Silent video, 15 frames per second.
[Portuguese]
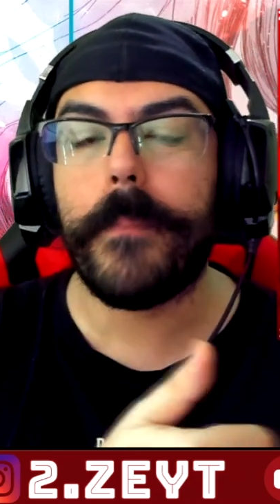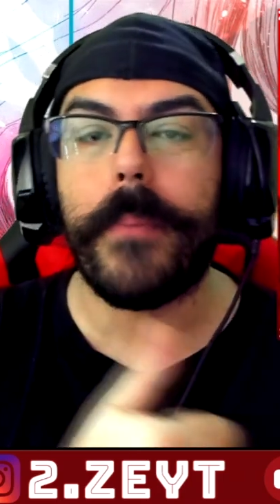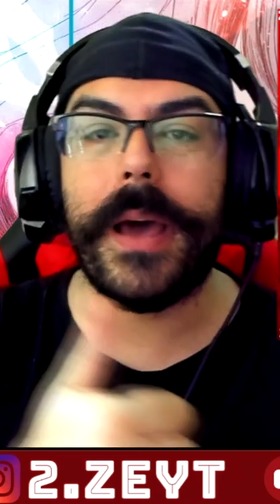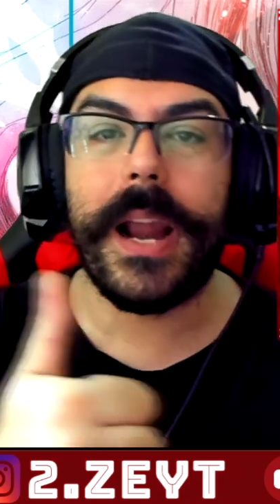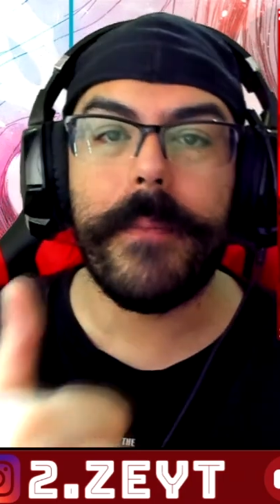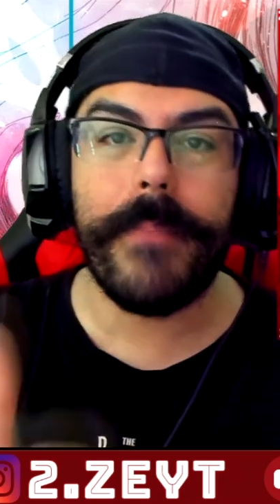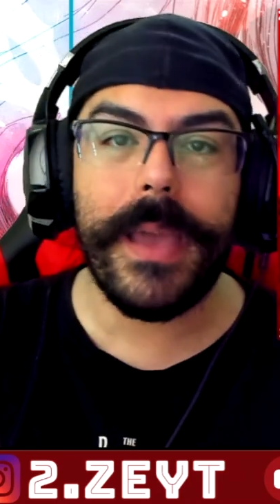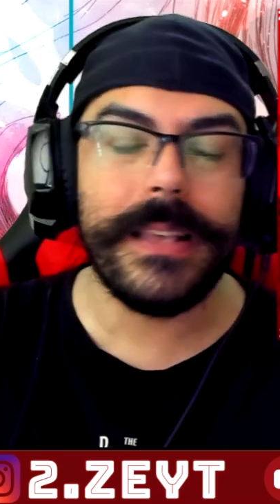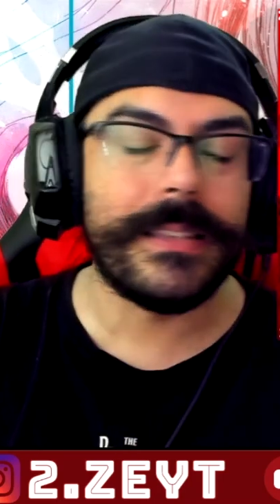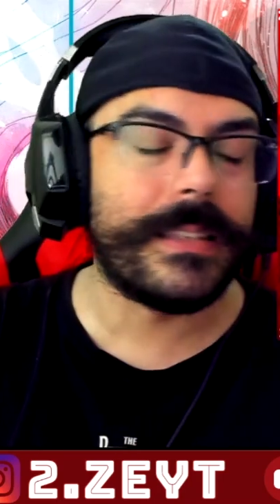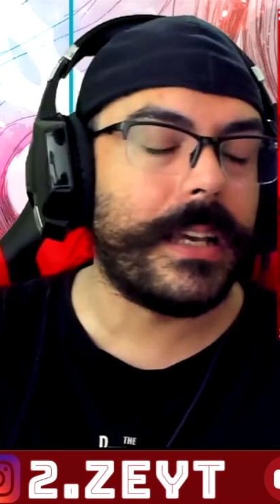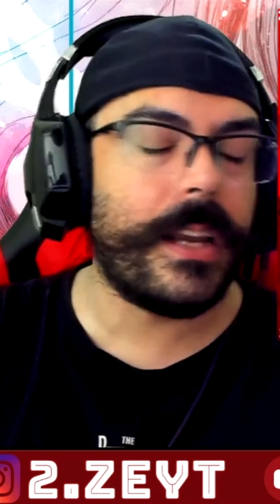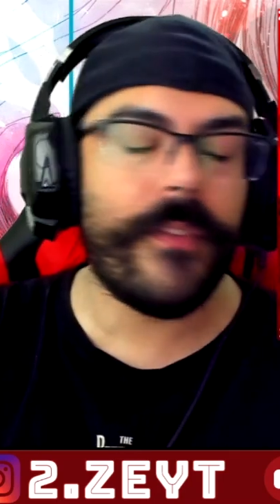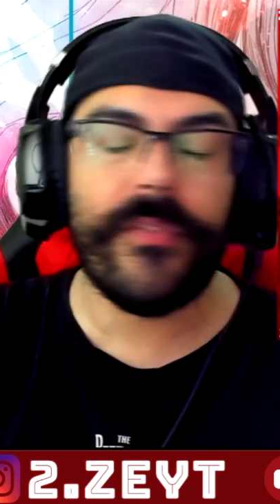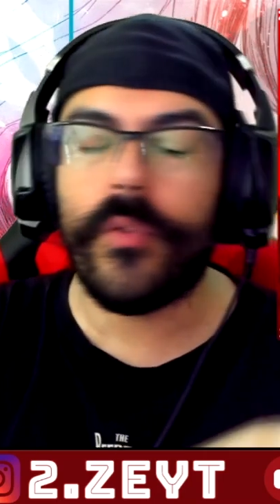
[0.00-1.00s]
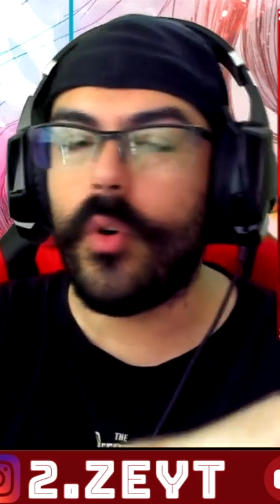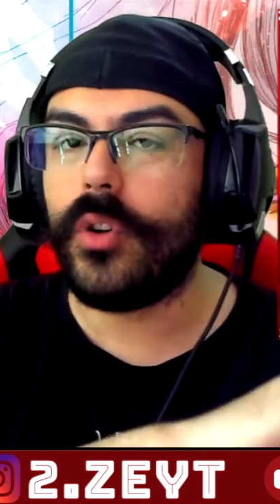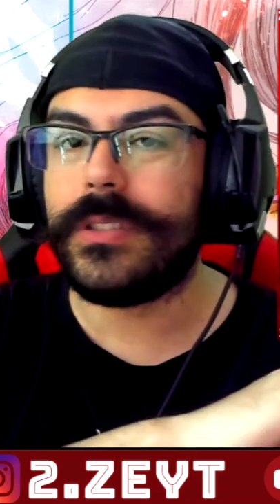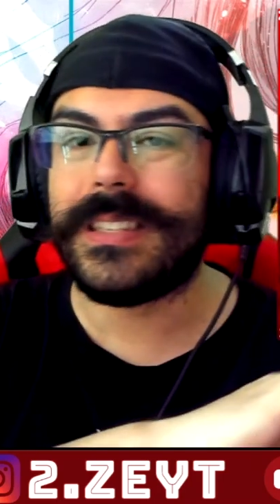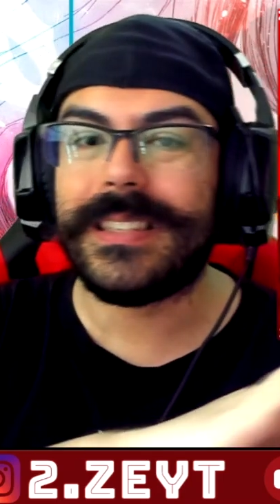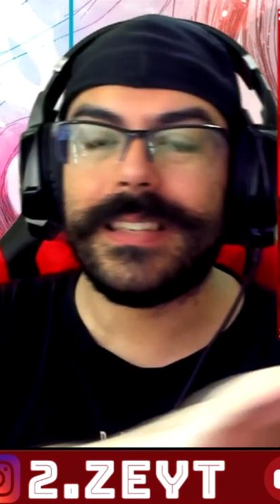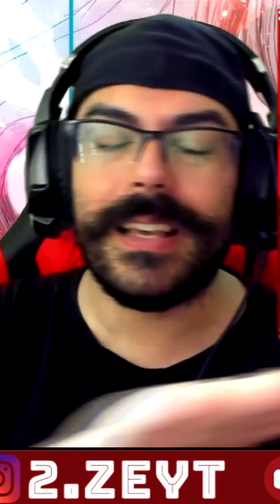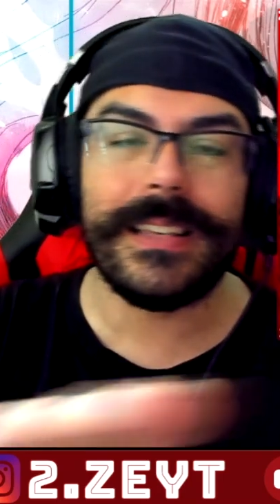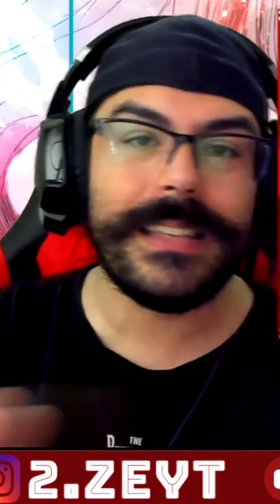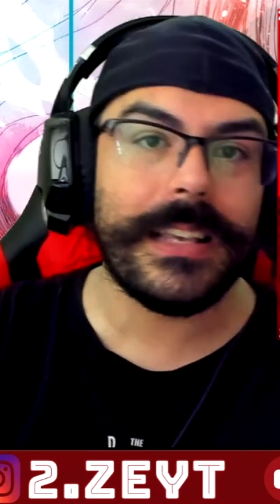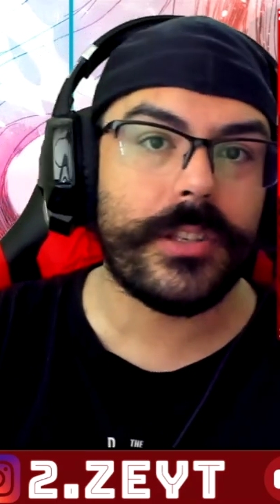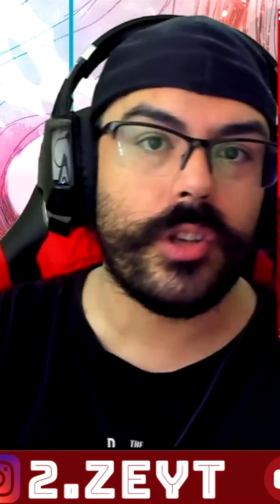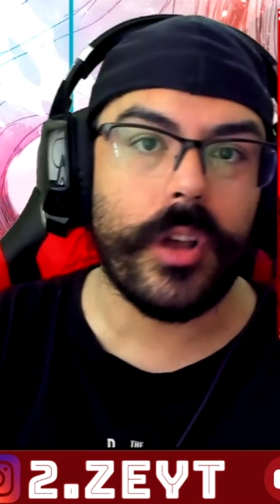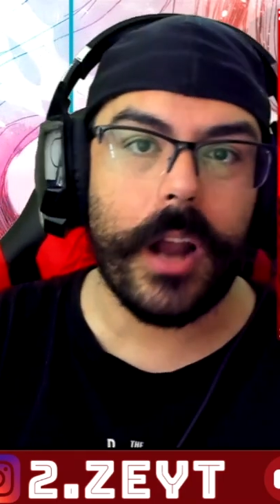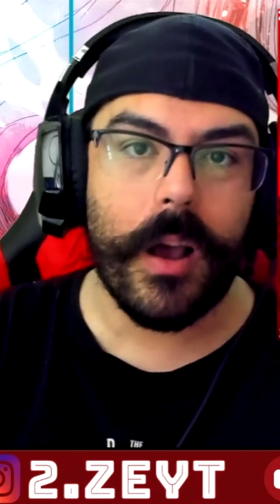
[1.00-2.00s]
Parabéns, Anne, ficou
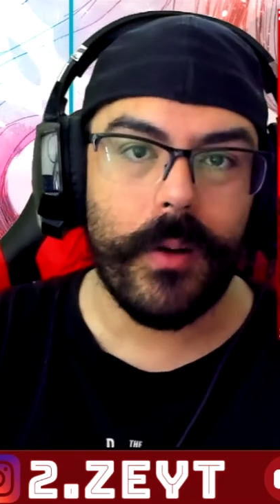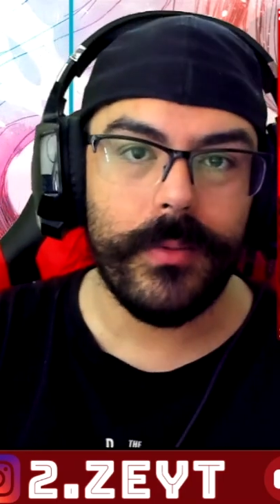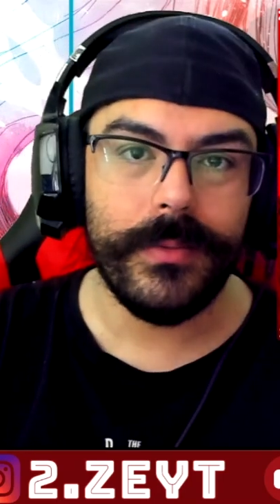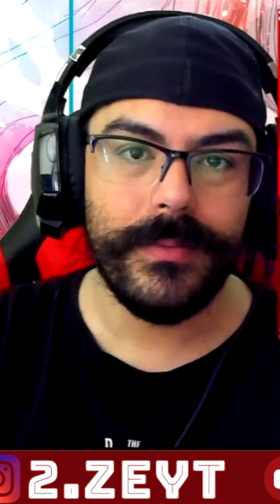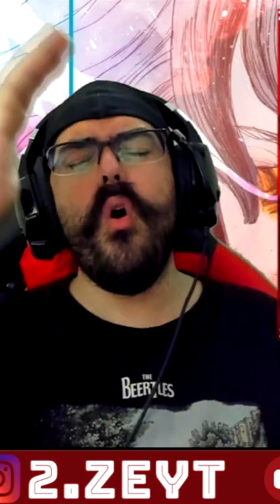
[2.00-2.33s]
sensacional.